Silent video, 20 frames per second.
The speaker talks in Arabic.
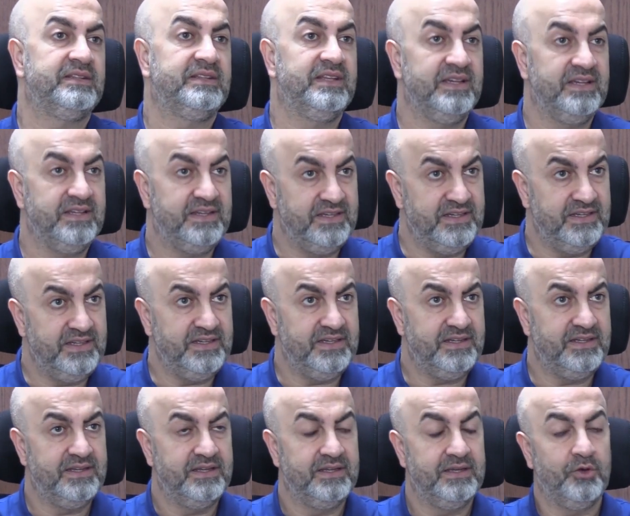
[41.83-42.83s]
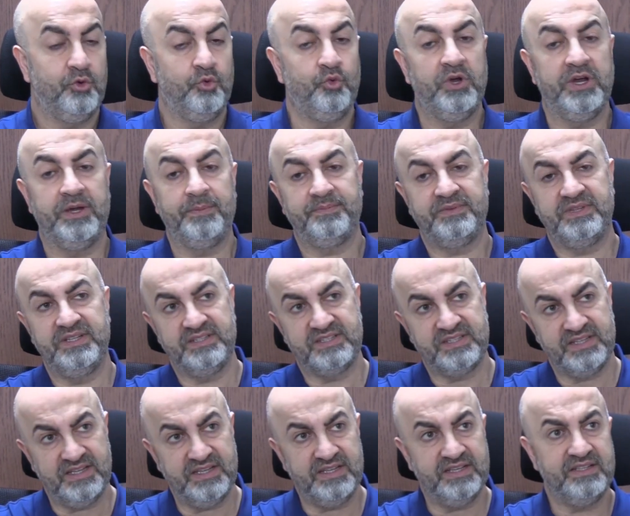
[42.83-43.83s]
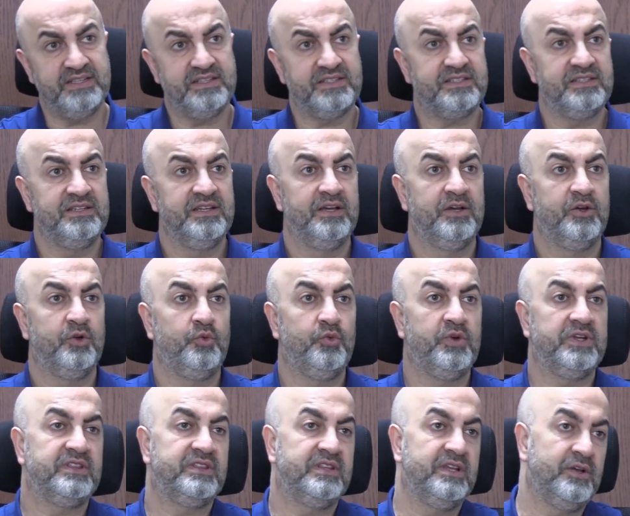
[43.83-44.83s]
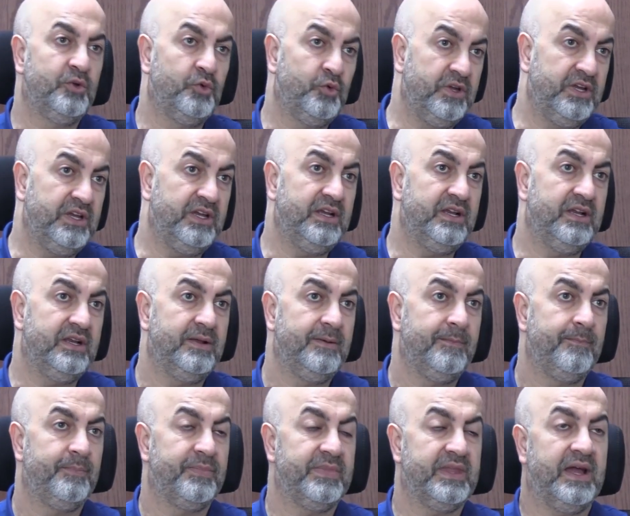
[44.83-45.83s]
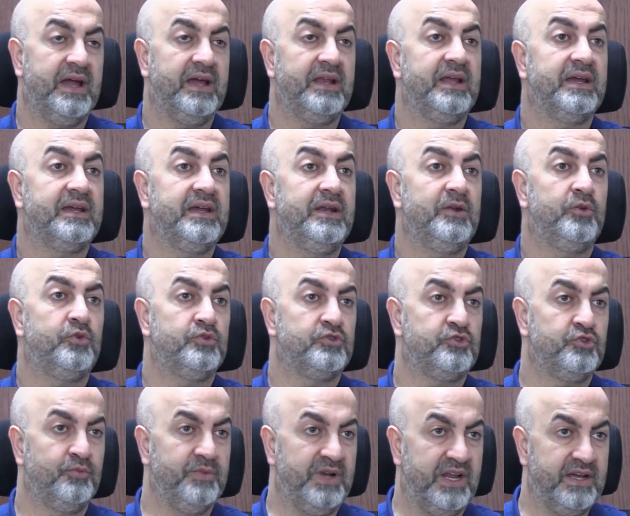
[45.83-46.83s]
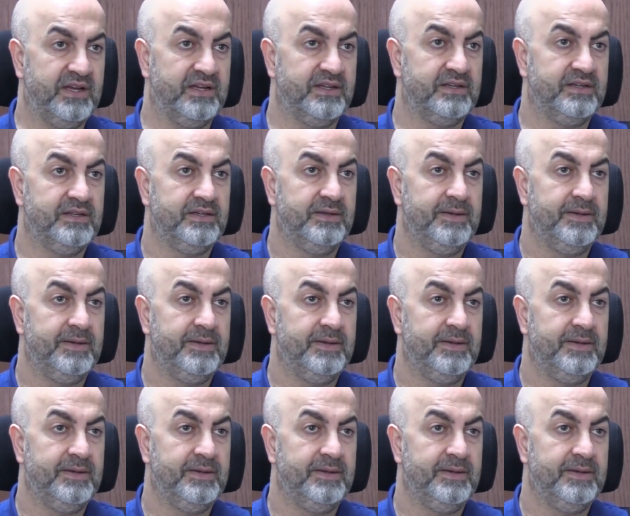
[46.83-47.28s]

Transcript: تهديد وابتزاز والتهويل على كل خصوم العهد